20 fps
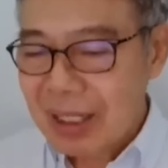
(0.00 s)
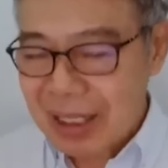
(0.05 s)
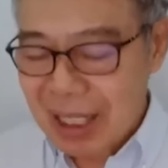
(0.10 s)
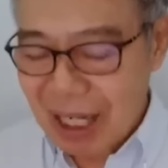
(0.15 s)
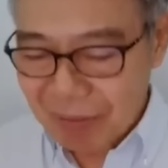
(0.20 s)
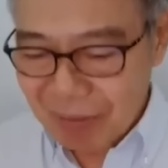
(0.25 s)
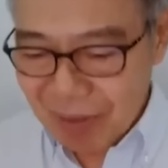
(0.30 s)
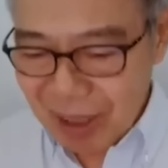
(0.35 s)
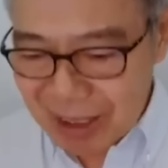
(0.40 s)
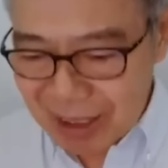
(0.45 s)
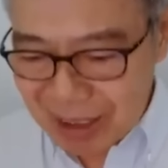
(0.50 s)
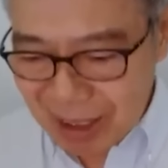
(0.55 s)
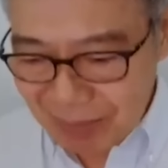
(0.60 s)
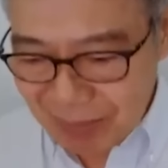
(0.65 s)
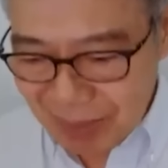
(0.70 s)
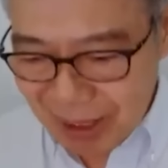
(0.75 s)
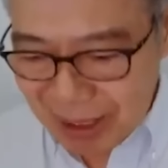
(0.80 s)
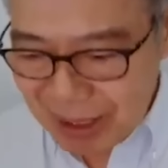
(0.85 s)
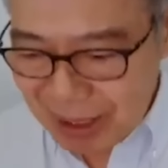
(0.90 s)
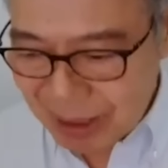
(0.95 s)
ถามว่าทำ
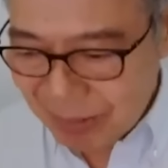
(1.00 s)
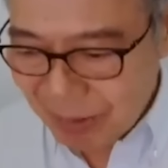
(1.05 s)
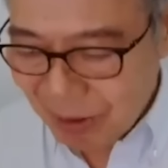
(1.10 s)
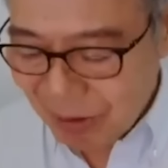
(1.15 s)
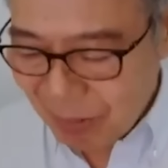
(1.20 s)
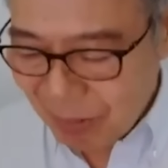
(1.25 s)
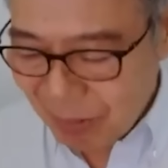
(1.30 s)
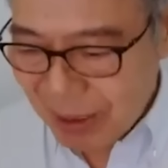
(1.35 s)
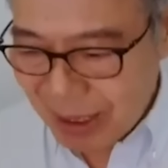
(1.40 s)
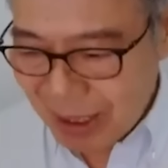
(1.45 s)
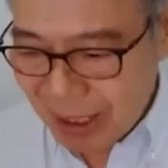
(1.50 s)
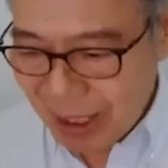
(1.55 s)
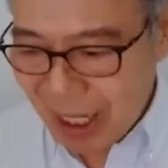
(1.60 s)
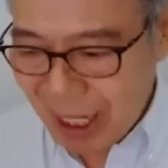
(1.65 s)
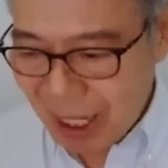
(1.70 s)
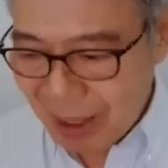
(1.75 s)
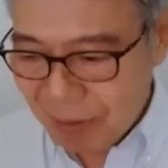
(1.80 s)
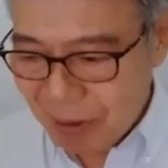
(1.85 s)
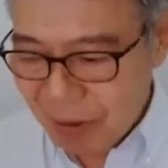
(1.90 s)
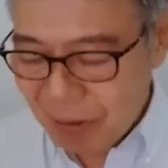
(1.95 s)
ไมถึงบอกว่าเป็นก
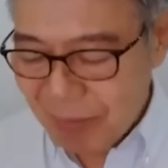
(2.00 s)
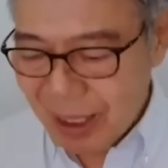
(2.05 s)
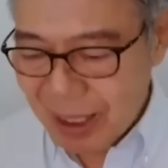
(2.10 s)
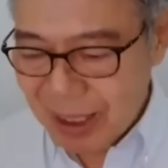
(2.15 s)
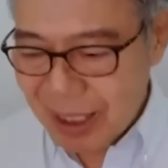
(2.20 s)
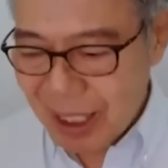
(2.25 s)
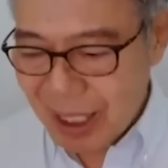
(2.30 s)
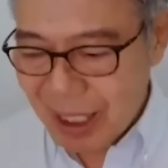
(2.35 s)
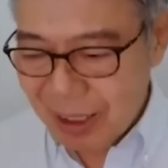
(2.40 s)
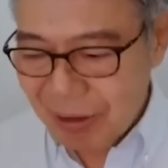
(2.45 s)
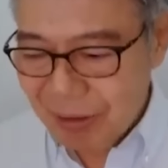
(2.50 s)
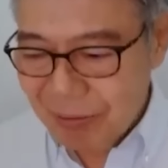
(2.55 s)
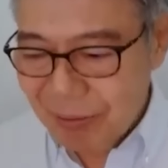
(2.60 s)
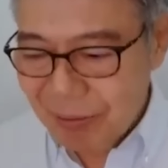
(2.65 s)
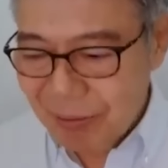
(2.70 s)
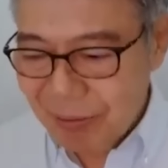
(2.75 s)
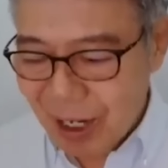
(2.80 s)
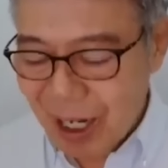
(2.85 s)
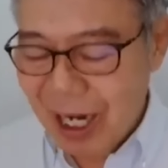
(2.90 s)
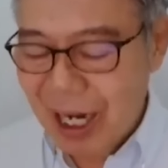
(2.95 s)
ลางเพราะแบงก์ชาติเขา
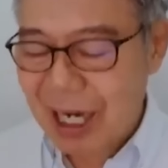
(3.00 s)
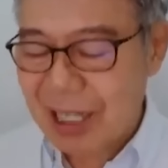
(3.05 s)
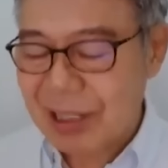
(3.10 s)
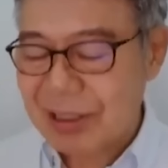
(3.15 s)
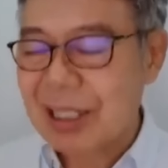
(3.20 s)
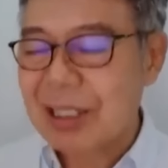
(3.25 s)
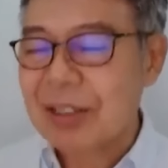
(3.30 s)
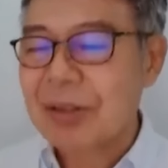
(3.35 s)
forecast อั